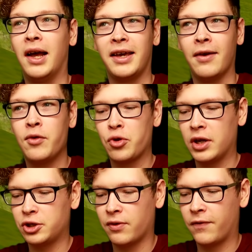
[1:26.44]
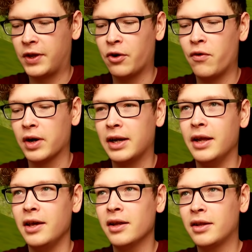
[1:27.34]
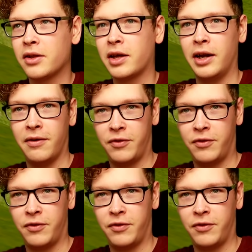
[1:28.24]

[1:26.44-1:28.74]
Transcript: Так, я вижу нашего второго клиента, скорее